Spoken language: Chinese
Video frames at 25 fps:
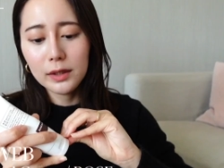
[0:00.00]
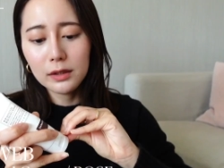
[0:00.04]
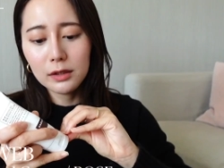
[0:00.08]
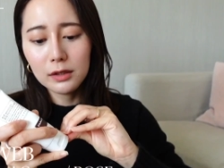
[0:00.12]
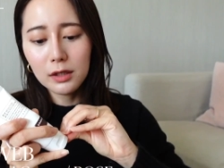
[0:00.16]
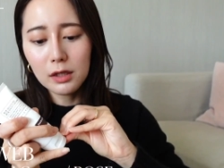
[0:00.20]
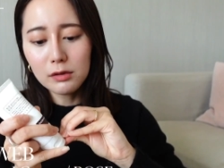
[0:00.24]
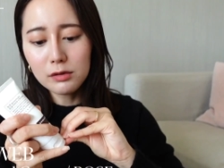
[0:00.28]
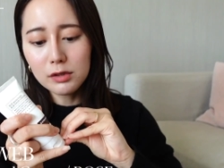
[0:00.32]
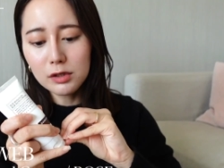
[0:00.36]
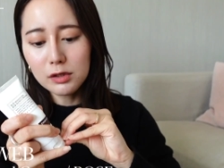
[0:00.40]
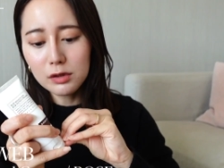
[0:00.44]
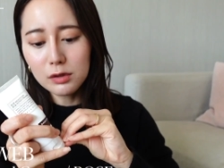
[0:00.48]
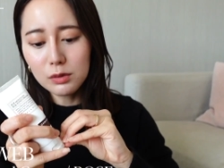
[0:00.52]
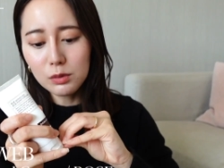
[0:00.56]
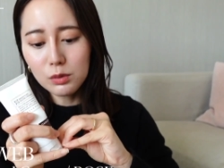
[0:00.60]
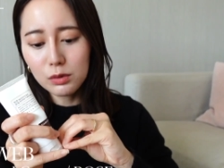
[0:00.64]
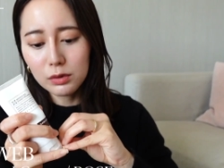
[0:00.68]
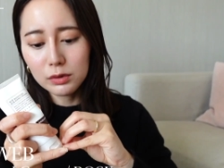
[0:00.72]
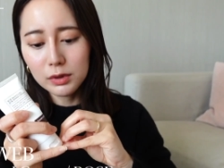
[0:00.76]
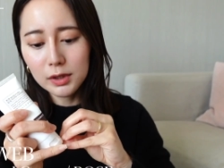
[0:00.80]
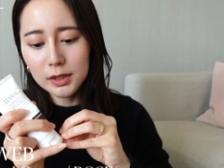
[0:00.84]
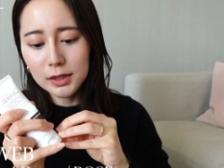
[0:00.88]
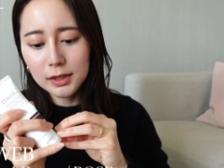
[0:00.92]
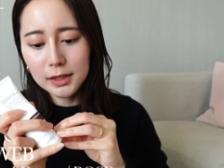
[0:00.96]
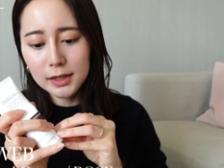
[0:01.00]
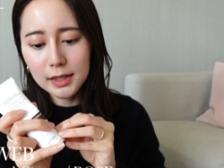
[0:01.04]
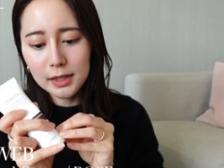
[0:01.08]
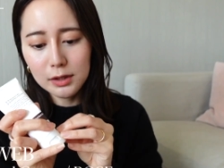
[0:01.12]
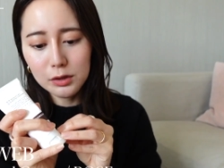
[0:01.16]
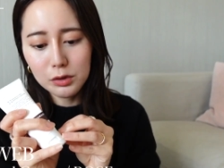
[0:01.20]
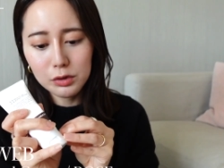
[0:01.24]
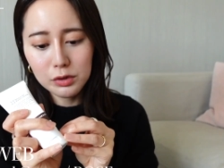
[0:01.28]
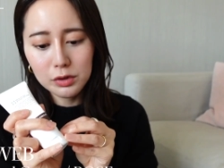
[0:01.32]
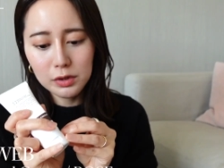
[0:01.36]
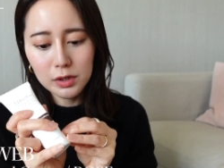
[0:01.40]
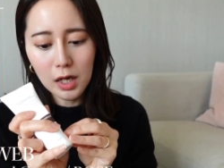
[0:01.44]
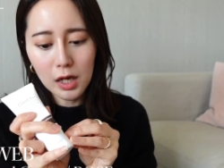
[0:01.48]
的，然后这是我那天
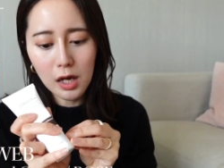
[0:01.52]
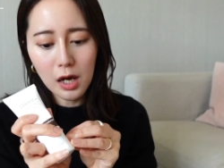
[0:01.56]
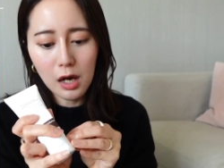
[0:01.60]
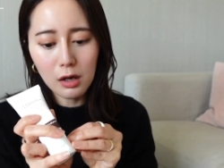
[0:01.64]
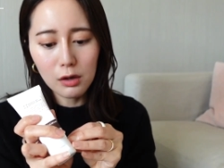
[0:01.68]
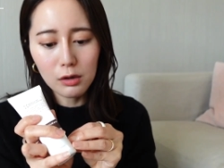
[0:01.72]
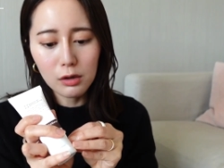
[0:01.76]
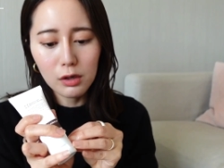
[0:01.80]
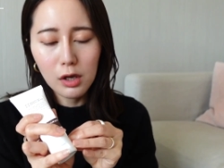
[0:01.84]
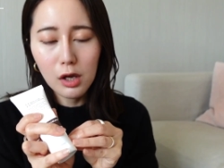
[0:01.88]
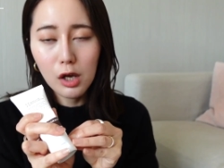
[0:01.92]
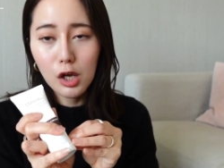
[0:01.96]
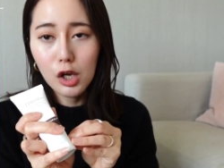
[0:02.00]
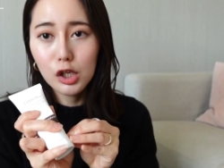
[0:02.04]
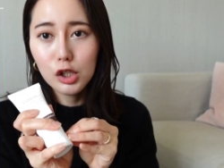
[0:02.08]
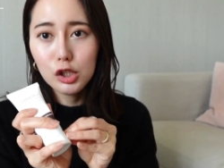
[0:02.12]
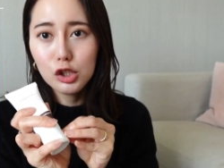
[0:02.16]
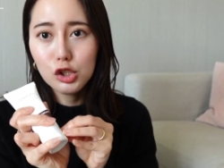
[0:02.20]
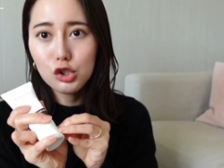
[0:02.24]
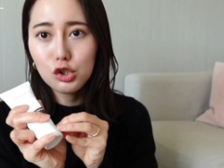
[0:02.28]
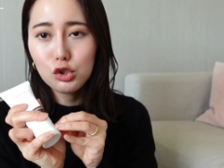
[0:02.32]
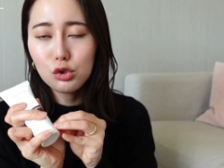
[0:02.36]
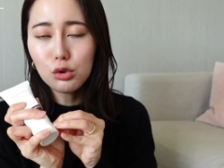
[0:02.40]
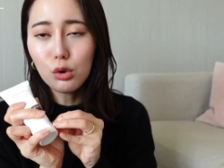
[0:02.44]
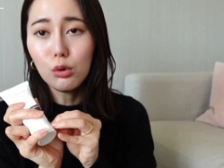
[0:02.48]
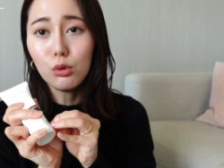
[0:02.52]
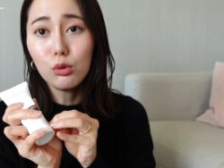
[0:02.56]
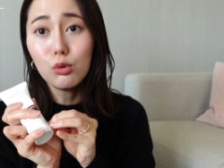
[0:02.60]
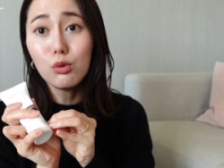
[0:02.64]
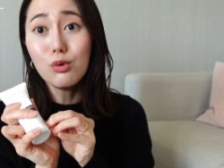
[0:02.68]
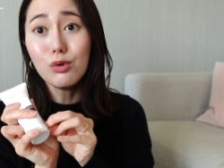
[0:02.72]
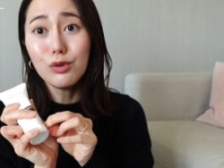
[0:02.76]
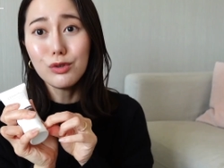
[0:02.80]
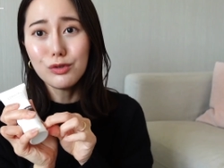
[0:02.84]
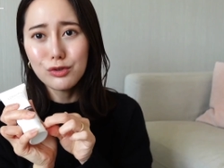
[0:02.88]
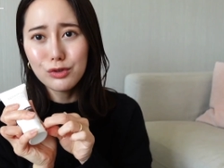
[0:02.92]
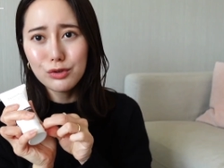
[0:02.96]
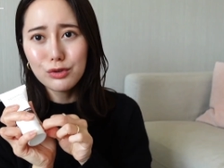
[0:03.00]
就是刚好走
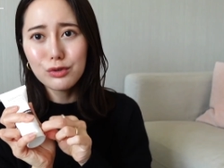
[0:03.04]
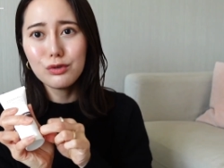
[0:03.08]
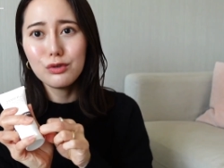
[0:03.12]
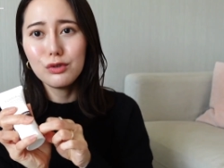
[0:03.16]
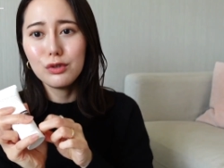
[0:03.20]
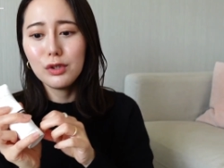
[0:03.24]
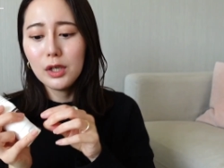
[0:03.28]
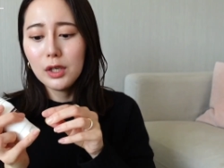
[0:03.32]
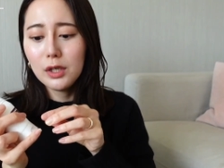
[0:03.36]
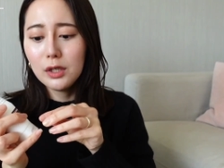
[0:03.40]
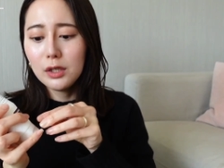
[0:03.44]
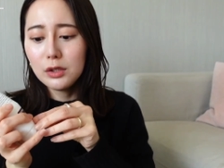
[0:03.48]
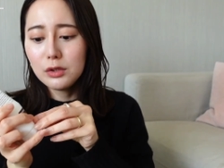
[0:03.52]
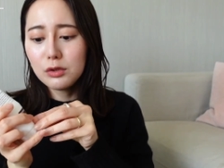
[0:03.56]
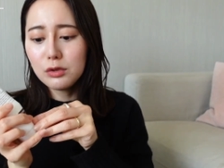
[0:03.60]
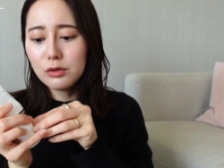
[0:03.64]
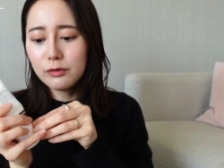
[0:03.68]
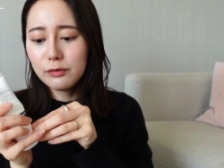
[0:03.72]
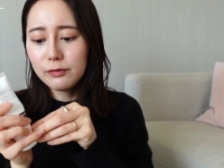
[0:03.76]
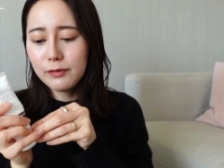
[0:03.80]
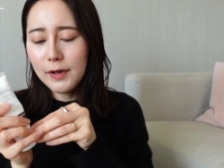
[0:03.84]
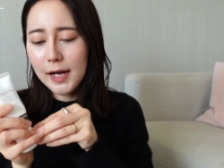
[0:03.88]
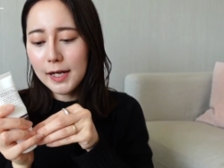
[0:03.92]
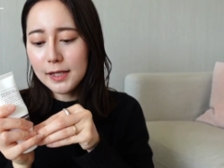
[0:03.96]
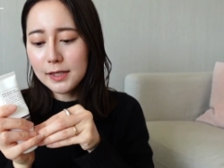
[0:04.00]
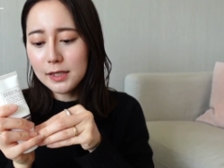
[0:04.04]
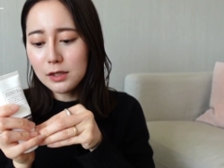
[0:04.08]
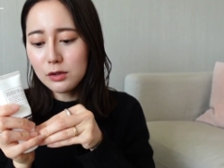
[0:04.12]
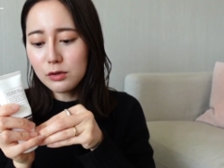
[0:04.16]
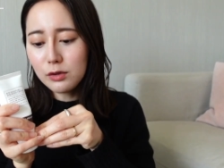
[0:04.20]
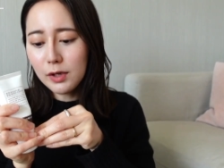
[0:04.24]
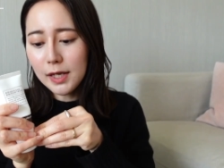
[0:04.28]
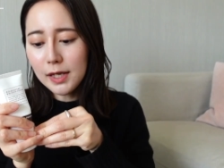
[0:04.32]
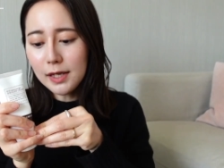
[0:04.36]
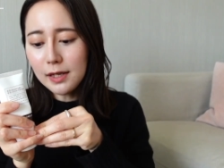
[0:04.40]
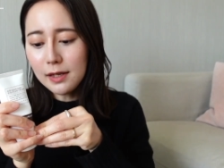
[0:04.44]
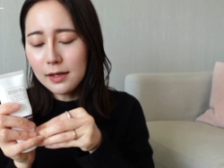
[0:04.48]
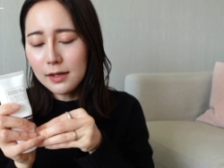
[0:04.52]
过去就发现就
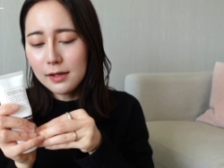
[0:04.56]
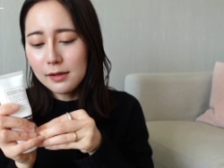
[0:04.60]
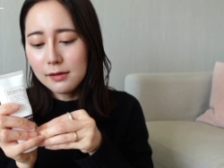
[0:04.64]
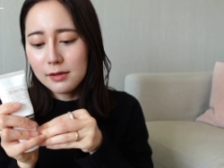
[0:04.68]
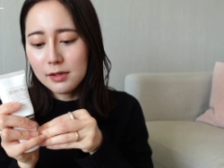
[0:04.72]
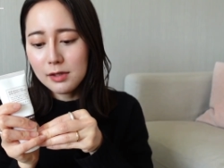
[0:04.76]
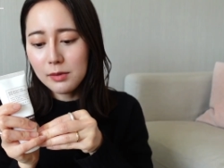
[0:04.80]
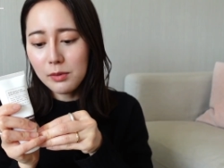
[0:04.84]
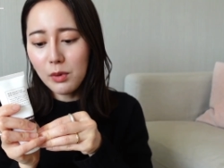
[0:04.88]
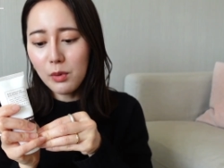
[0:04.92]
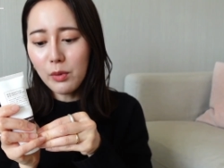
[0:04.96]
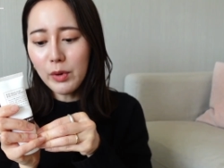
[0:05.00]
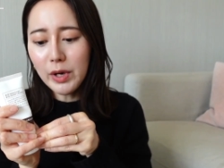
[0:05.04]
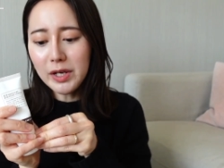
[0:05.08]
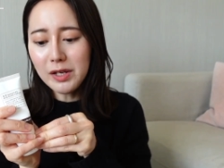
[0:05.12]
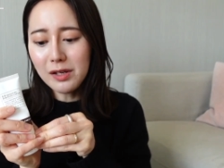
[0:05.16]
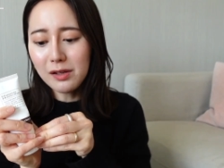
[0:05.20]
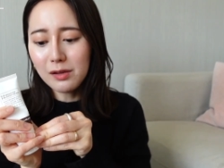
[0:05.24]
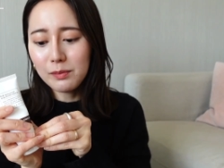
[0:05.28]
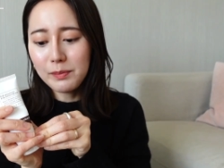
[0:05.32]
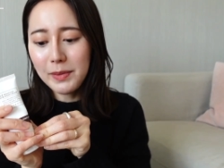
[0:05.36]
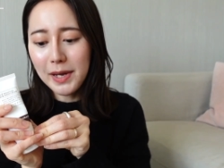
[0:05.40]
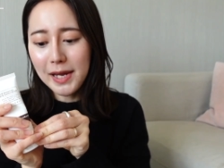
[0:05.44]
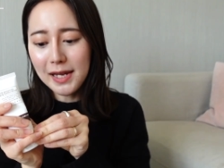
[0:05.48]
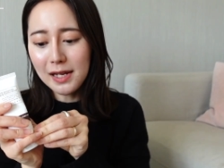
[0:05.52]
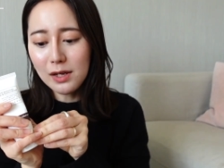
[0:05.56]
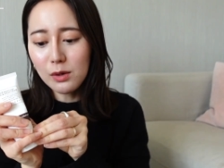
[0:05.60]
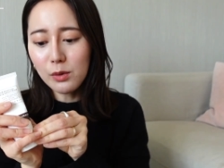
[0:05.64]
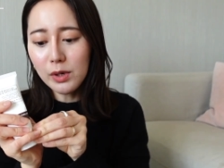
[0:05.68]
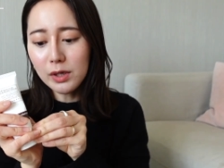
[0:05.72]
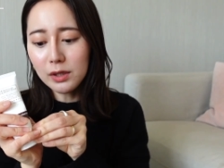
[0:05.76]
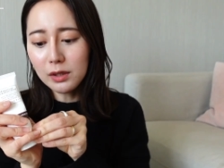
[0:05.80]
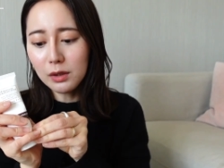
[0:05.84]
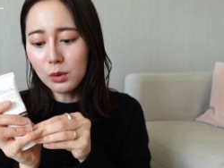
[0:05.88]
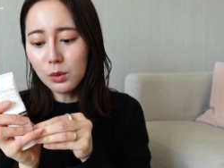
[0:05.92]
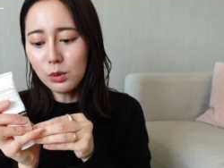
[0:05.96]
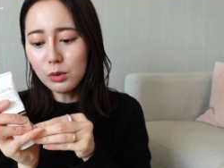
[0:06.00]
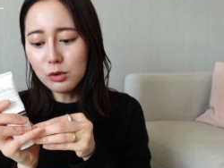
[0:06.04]
哎、欸、怎么会有玫
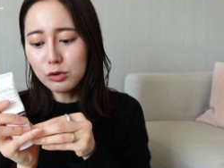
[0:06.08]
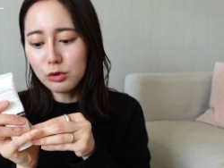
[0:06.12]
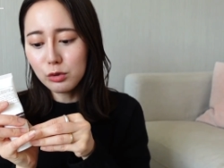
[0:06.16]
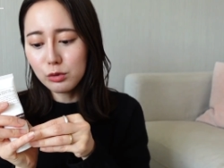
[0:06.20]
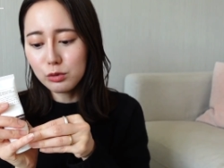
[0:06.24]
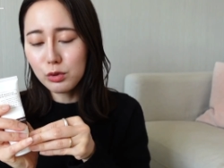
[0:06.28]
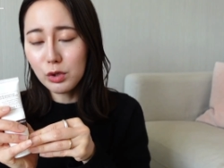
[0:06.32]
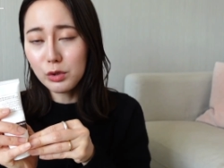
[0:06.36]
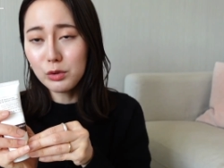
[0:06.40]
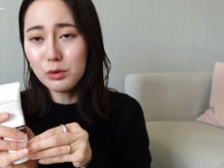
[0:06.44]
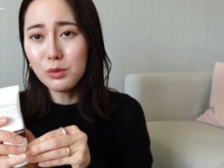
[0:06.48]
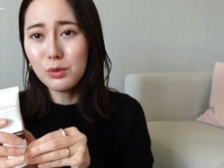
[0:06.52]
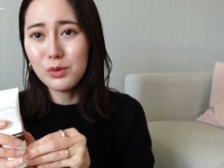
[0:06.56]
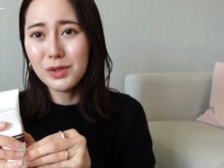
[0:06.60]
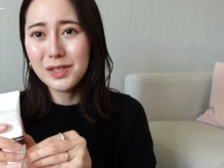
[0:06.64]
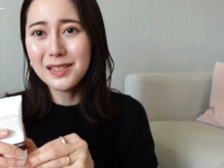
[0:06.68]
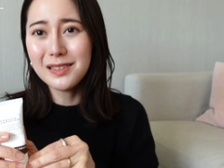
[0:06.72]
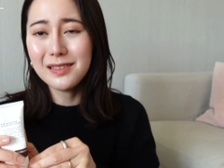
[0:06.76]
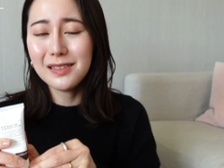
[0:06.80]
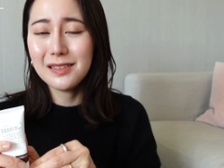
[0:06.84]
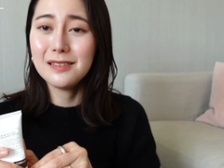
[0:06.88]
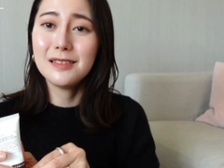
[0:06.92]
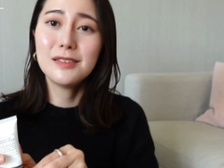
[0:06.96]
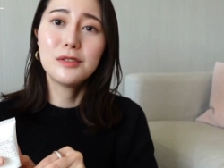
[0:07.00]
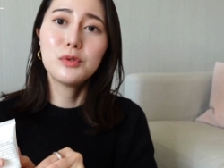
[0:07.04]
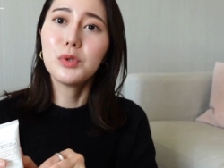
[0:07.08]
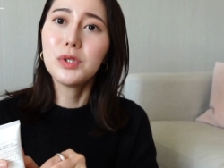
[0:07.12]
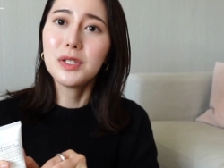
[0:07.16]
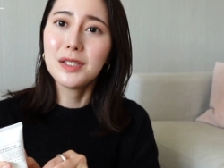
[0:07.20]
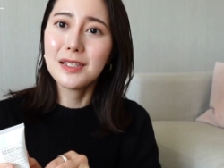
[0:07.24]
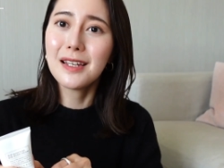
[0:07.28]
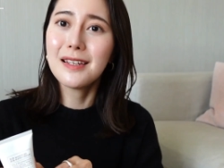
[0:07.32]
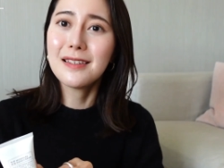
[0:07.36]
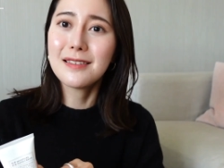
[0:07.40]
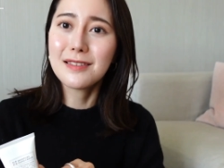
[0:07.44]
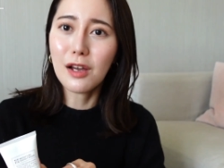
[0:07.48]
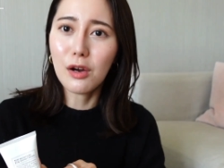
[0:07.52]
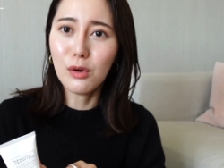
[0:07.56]
瑰的护手霜？因为我个人最近
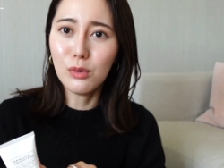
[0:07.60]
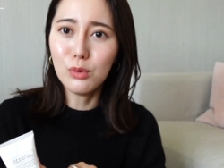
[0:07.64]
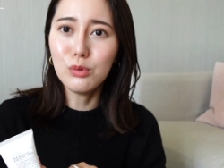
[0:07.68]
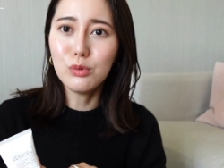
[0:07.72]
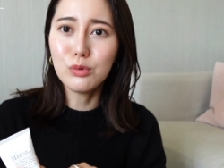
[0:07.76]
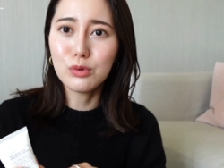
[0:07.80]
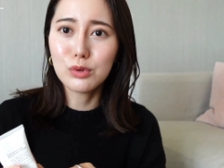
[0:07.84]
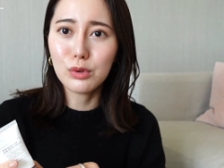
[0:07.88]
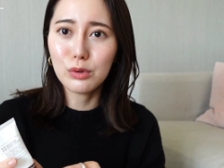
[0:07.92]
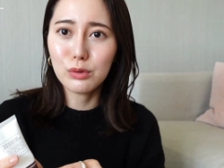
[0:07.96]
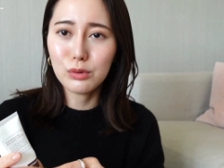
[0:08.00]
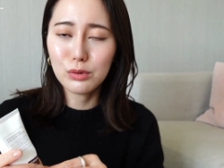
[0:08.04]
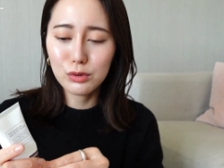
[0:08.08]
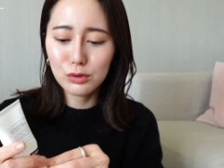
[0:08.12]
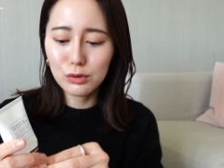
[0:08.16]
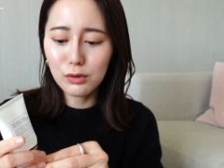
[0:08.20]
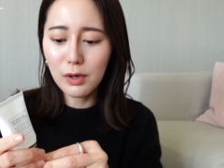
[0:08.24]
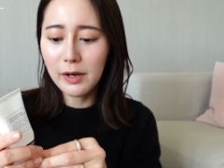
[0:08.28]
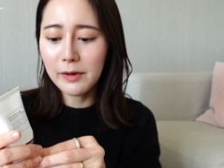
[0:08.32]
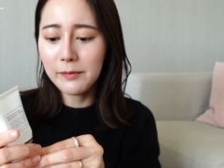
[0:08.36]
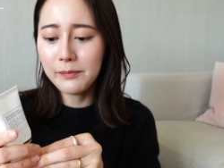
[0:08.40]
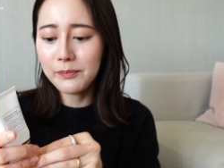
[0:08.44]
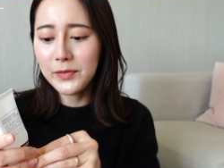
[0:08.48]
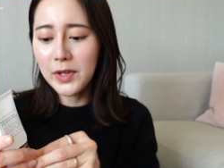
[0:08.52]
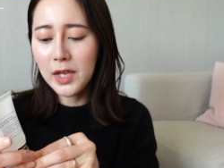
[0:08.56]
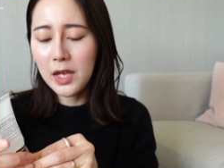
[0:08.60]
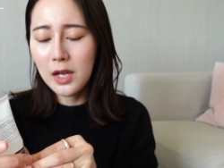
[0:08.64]
在找护手霜，